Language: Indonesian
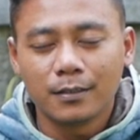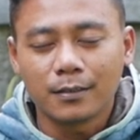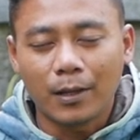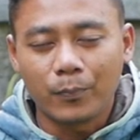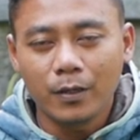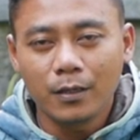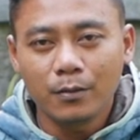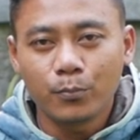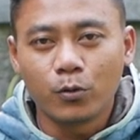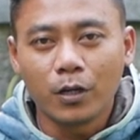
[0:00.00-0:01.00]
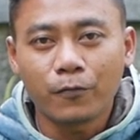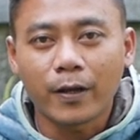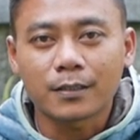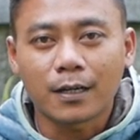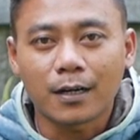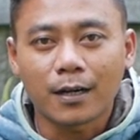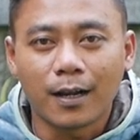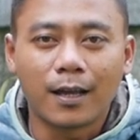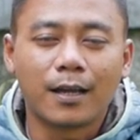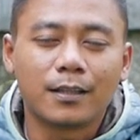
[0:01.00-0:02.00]
Tapi burungnya vektor.
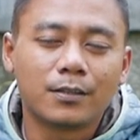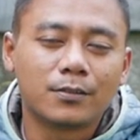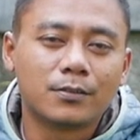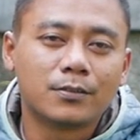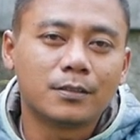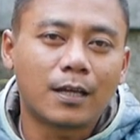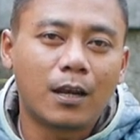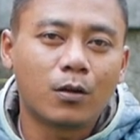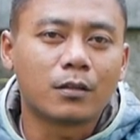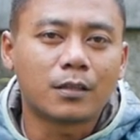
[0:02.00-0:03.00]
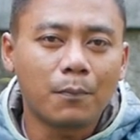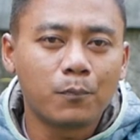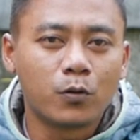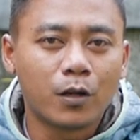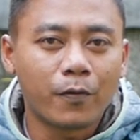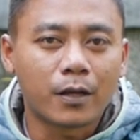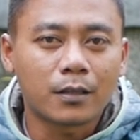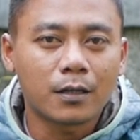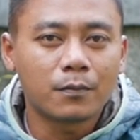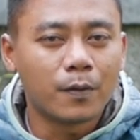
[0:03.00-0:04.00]
Nah, itu. Kalau getap burungnya
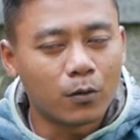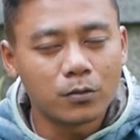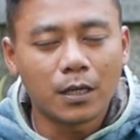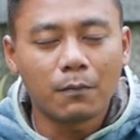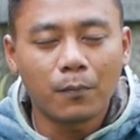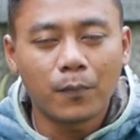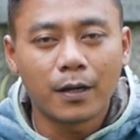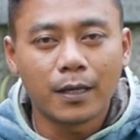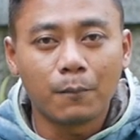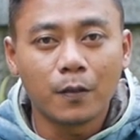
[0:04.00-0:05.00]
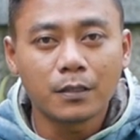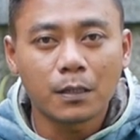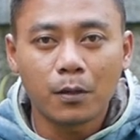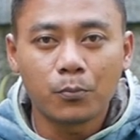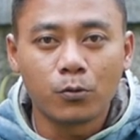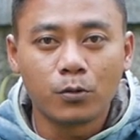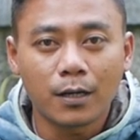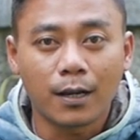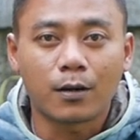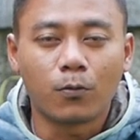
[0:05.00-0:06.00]
vektor bagus nggak apa-apa. Yang penting sama
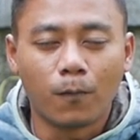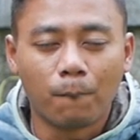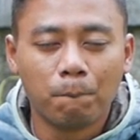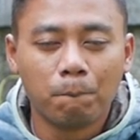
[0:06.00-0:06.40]
burungnya kan narung.